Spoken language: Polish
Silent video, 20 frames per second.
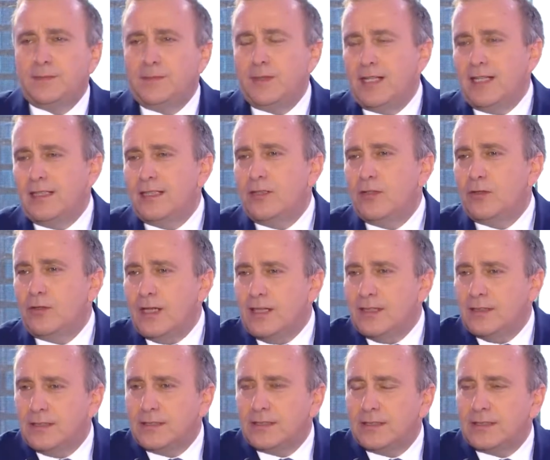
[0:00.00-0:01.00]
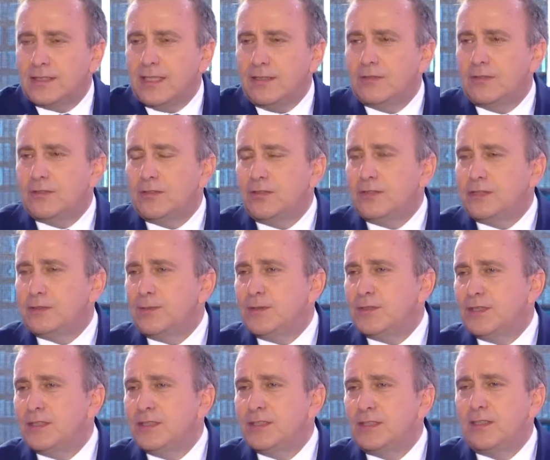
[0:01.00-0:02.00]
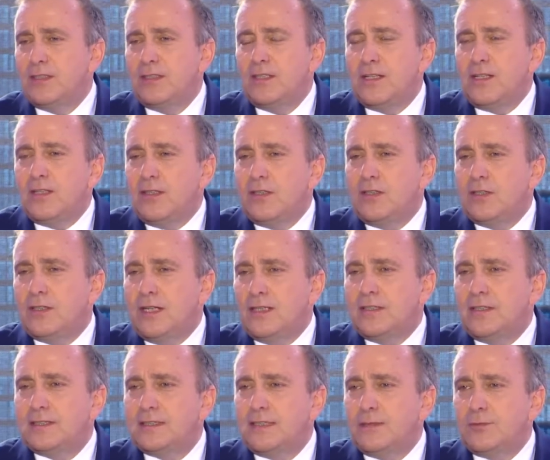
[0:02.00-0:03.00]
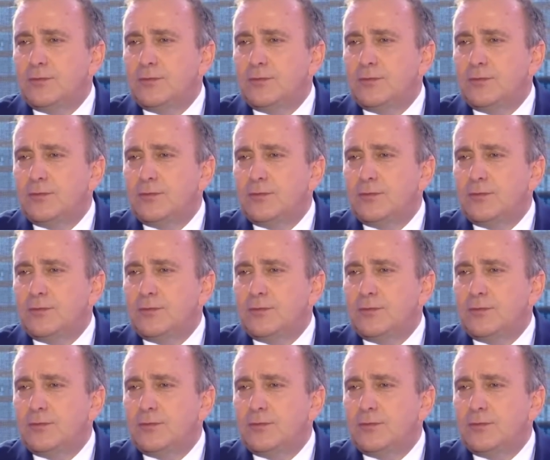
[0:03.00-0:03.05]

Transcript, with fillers: zbierane lokalnie zostały do dyspozycji lokalnych